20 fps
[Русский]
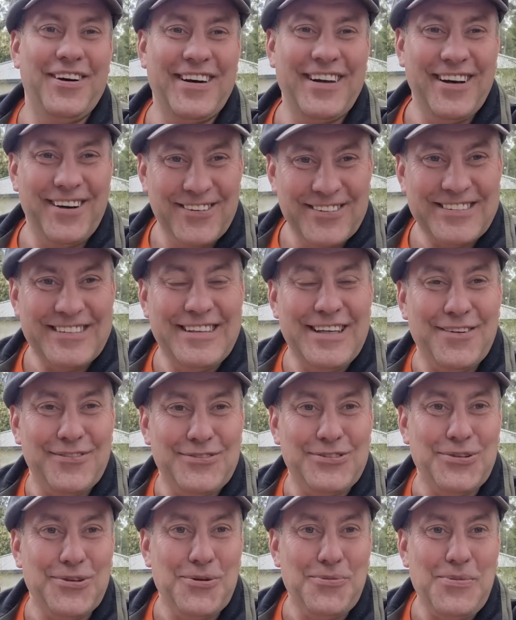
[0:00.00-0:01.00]
говоря, он не в
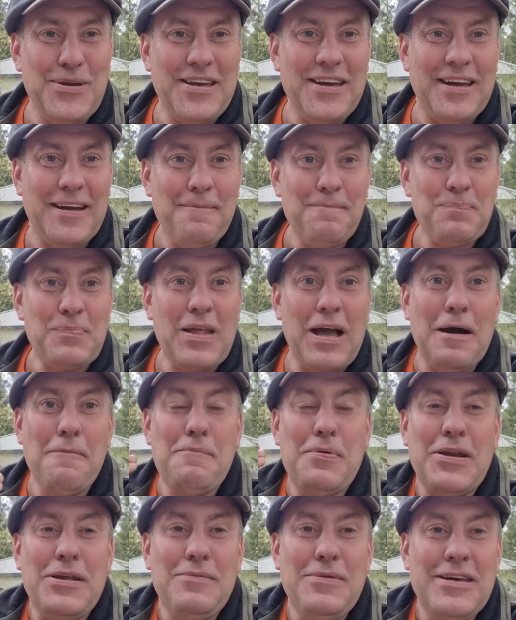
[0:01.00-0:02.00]
тюрьме, а
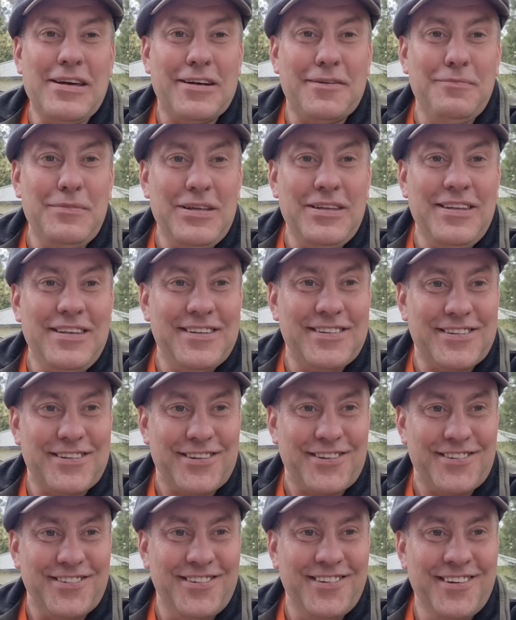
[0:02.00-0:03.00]

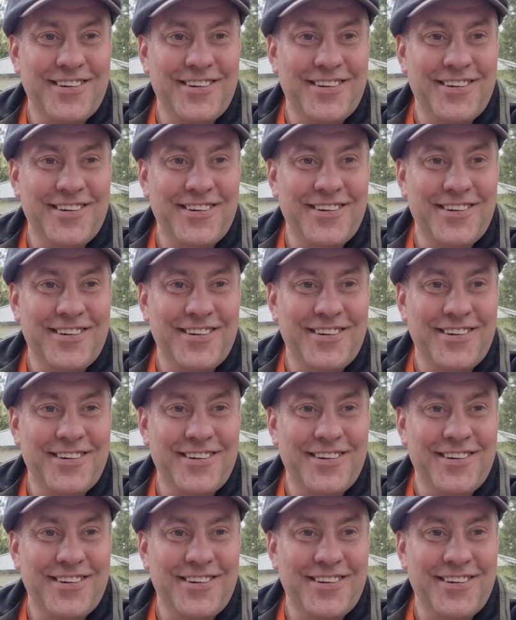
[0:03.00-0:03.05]
премьер-министр.